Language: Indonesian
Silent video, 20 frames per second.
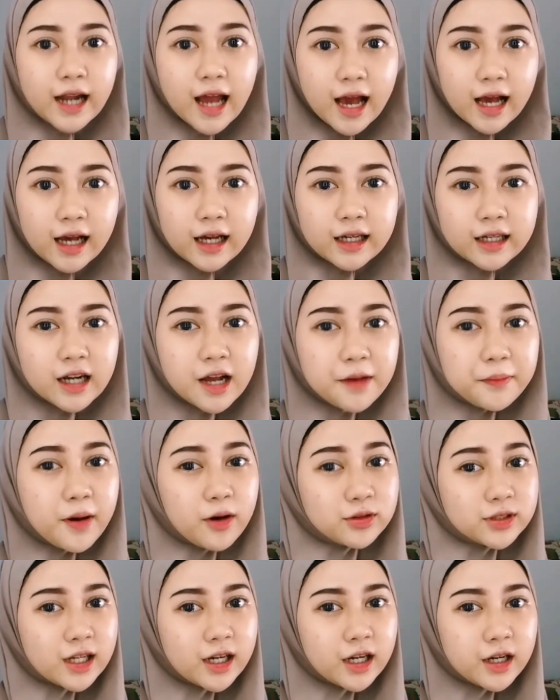Nah, kenapa
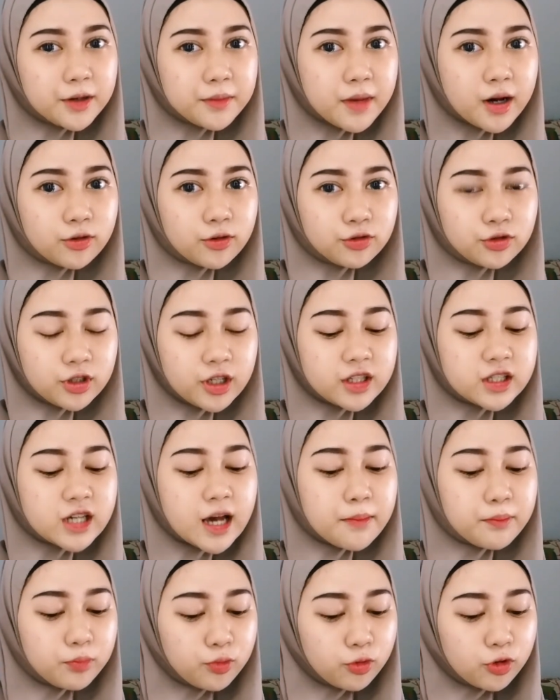aku saranin banget untuk
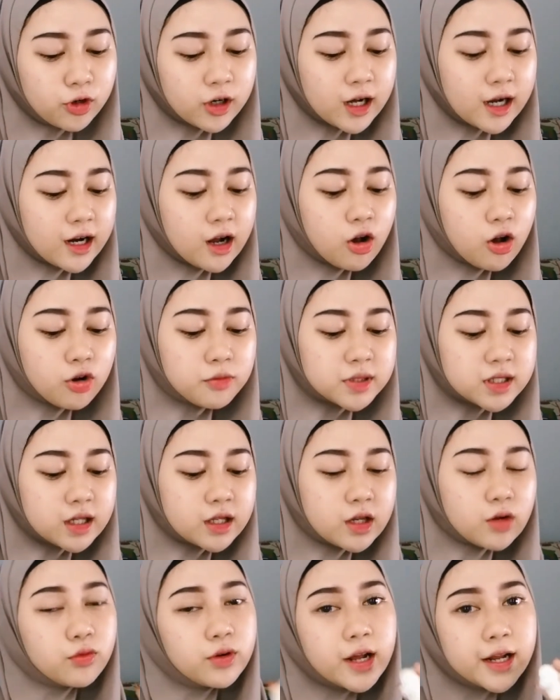dicampur? Karena kalau
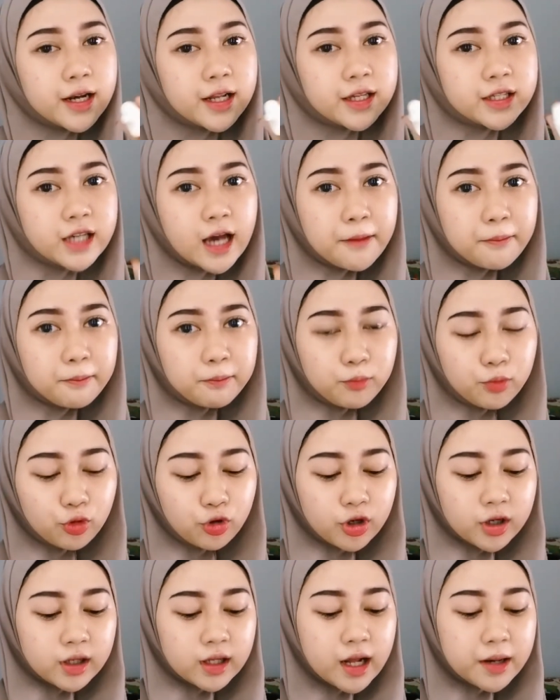misalnya udah
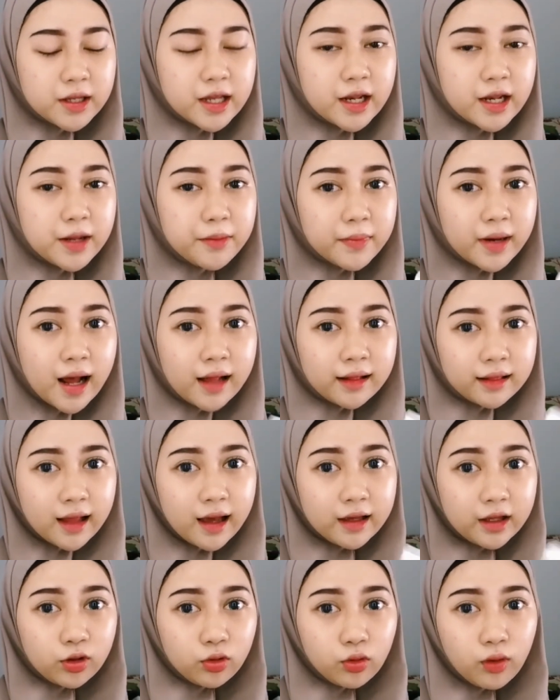dicampur dan jadi merata
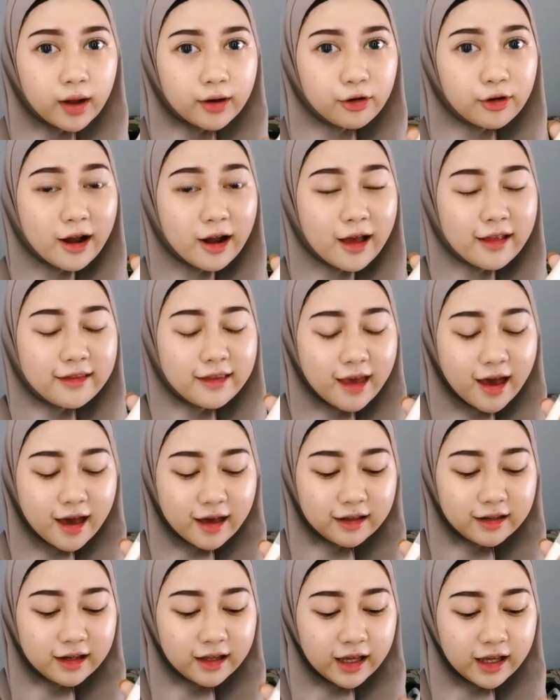gitu
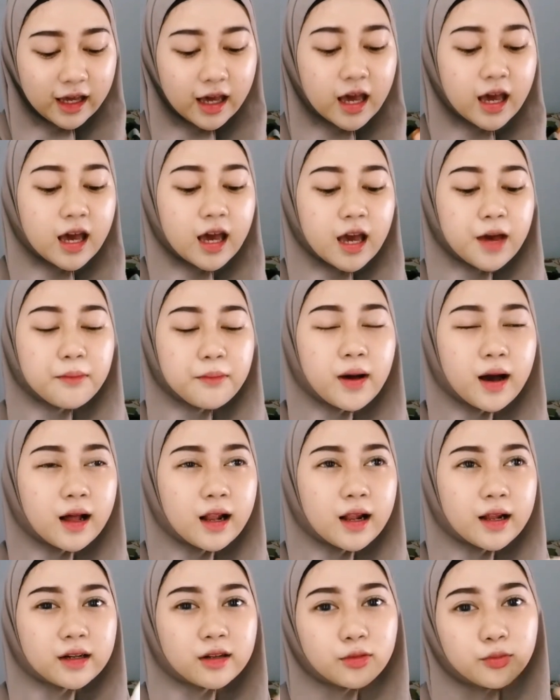adonannya ini,
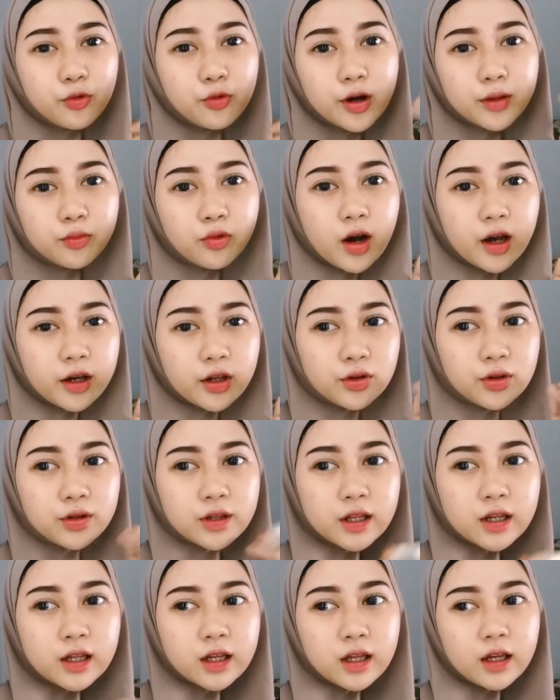bakalan ngebuat bukan gitu
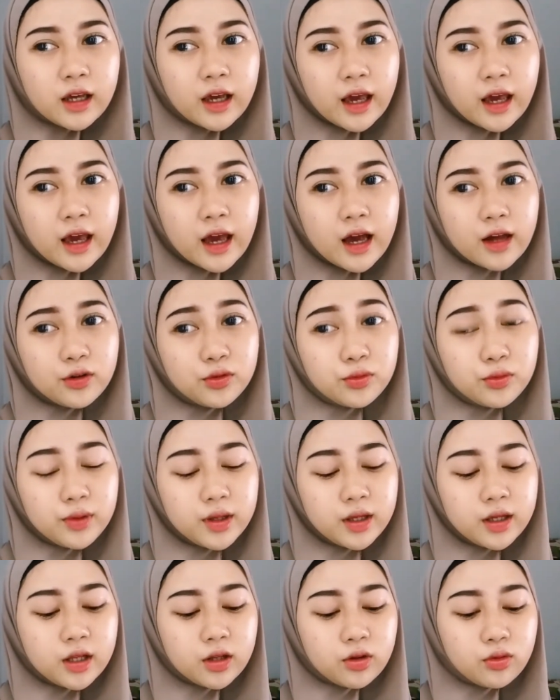jadi kayak
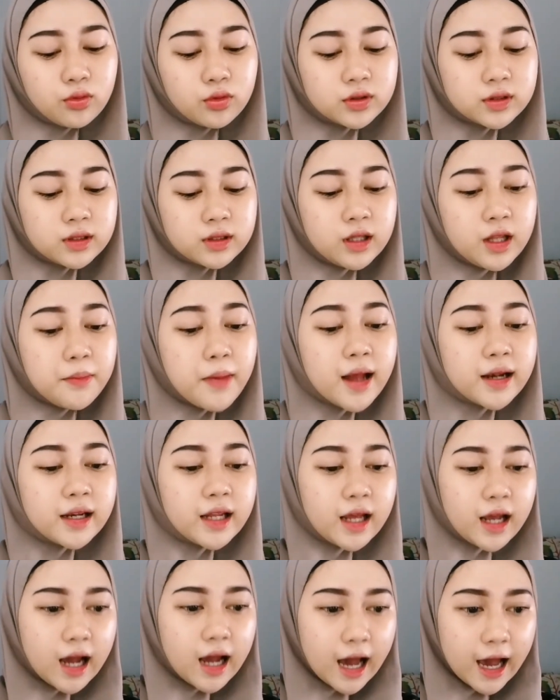duit gitu
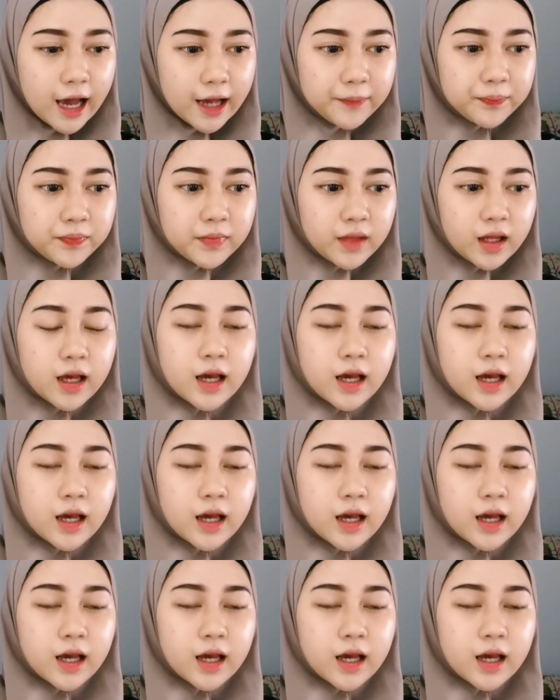dibandingkan.